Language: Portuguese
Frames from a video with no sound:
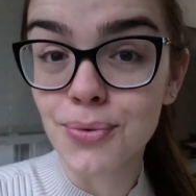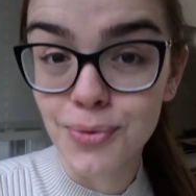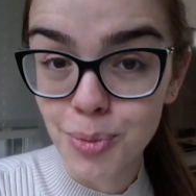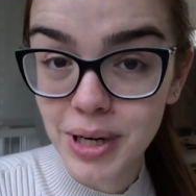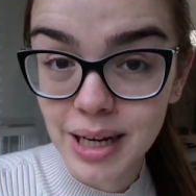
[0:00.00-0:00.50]

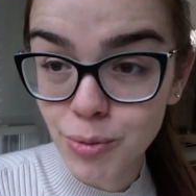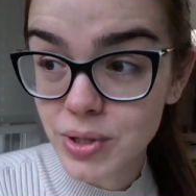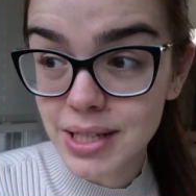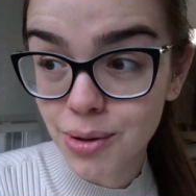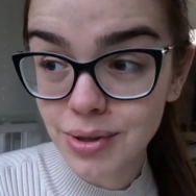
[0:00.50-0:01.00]
Vim pra cá
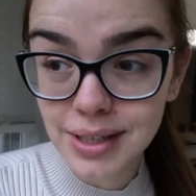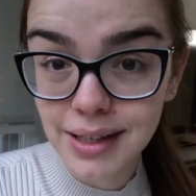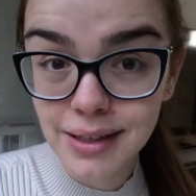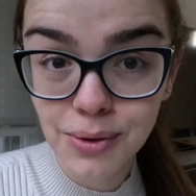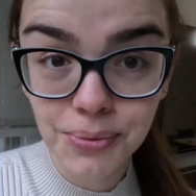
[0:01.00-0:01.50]
mostrar o
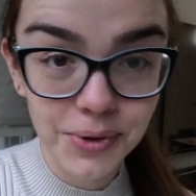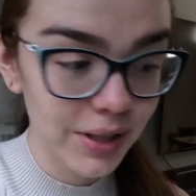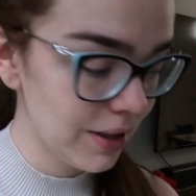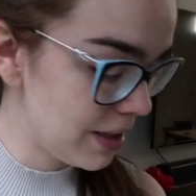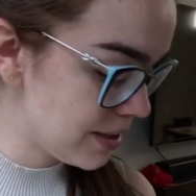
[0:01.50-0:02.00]
neném e no
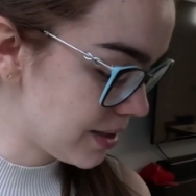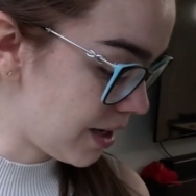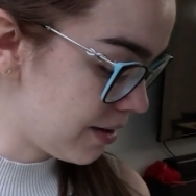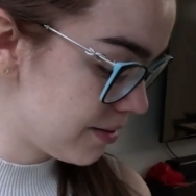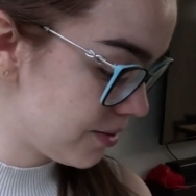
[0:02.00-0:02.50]
fim ele
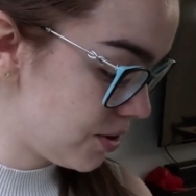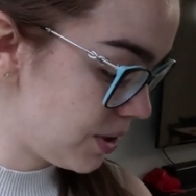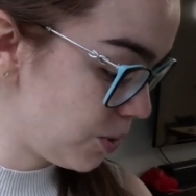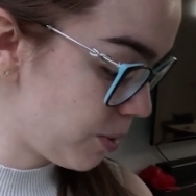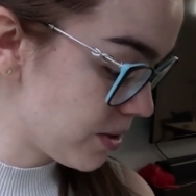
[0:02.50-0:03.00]
está
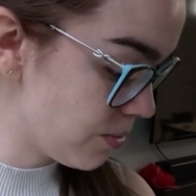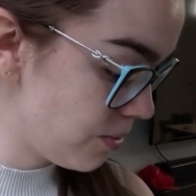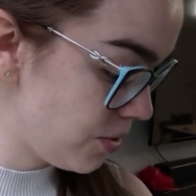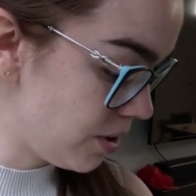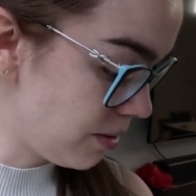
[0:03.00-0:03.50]
tirando mais um
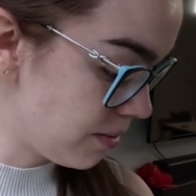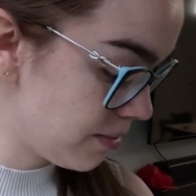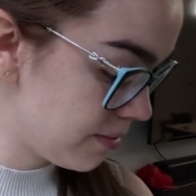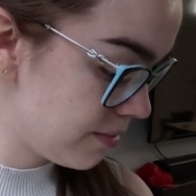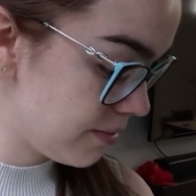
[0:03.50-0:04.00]
cochilo.
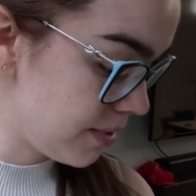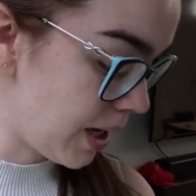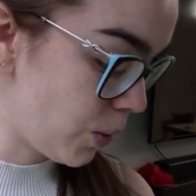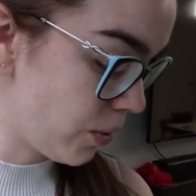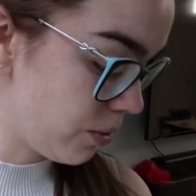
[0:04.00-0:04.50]

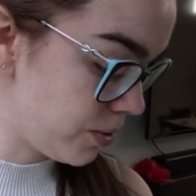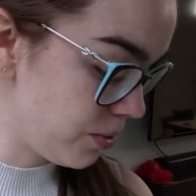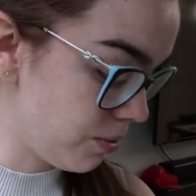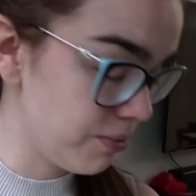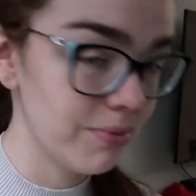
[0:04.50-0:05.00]
Acordou de
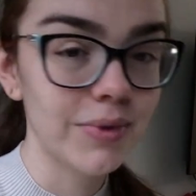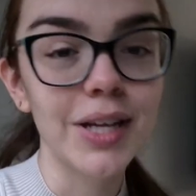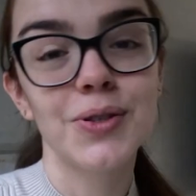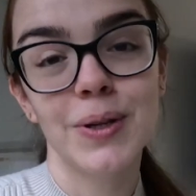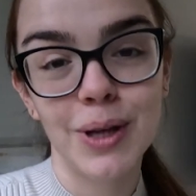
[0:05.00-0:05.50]
novo.
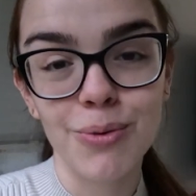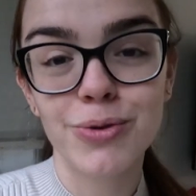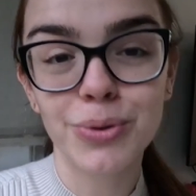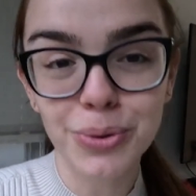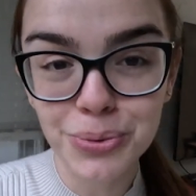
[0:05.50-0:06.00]
Tadinho, ele tá com
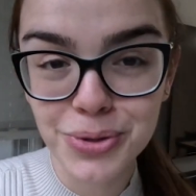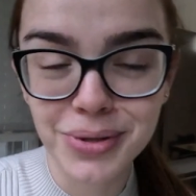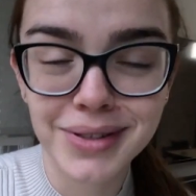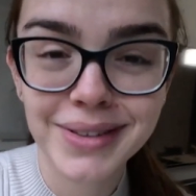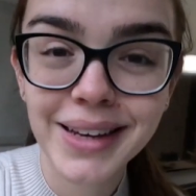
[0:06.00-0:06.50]
soluço.